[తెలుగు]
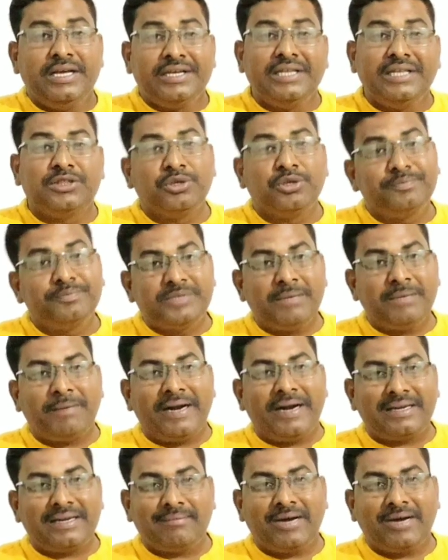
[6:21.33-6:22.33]
ఈ తృప్తి
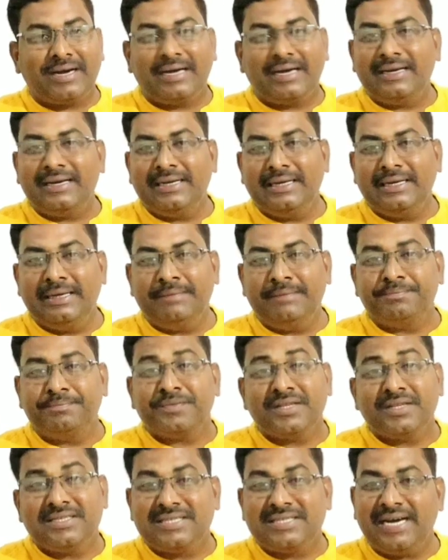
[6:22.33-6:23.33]
పాటి భాగాన్ని
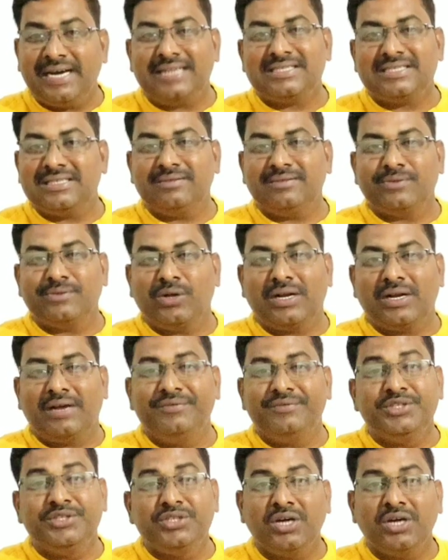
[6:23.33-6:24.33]
చేర్చడం ద్వారా
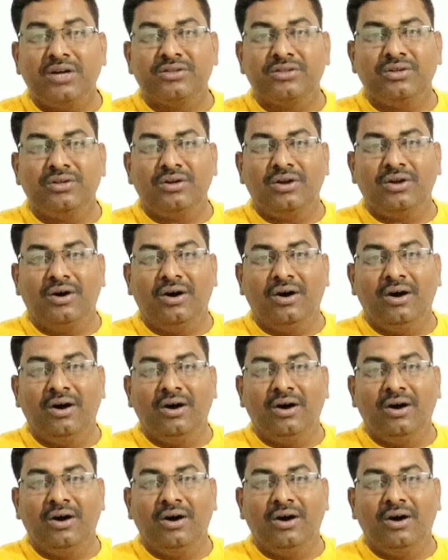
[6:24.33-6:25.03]
విద్యార్థుల్లో